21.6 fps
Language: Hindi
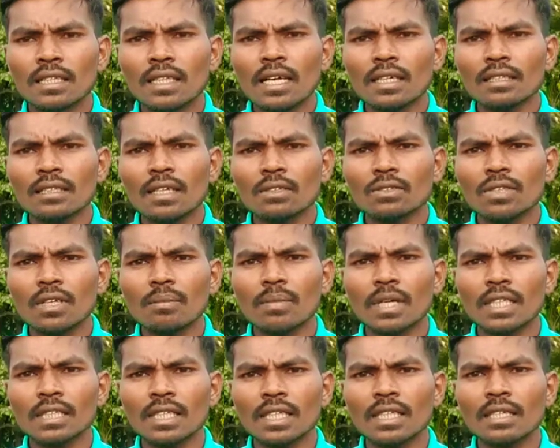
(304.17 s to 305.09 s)
लगला
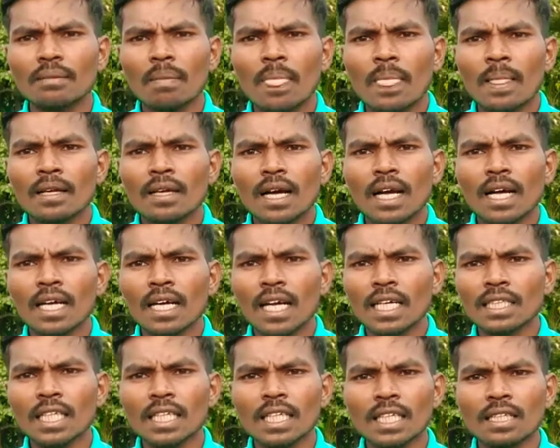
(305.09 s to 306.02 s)
राव मन के
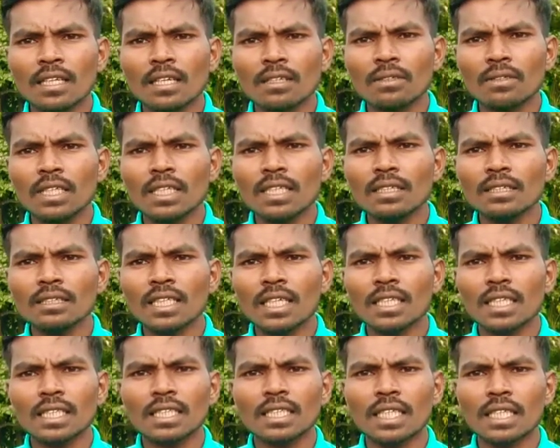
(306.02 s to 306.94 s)
अगर अच्छा लगला खोले
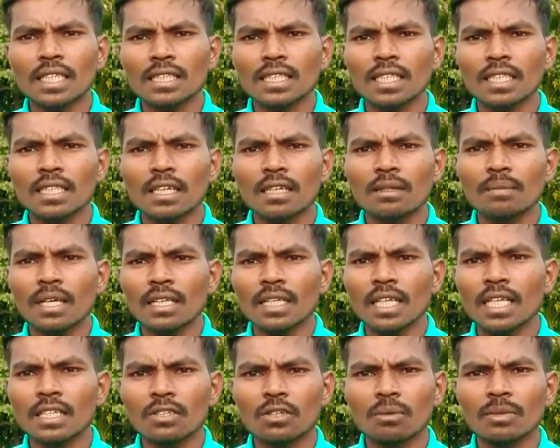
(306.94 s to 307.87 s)
ज़्यादा से ज़्यादा शेयर
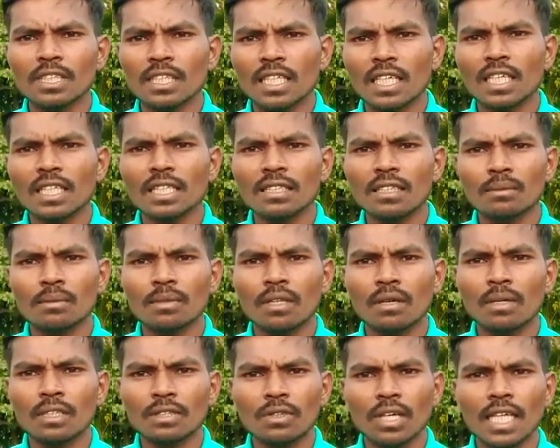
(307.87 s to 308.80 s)
करवा लाइक कमेंट्स करे
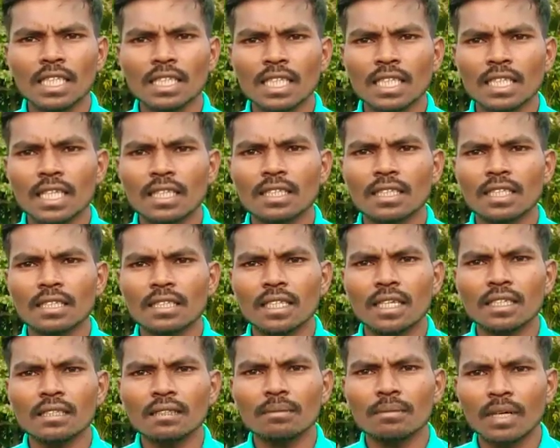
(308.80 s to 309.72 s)
नहीं भूलबा तो आज के
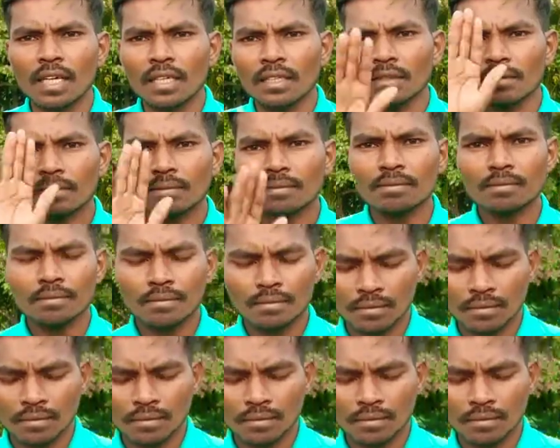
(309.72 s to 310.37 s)
लगे इतना ही बाय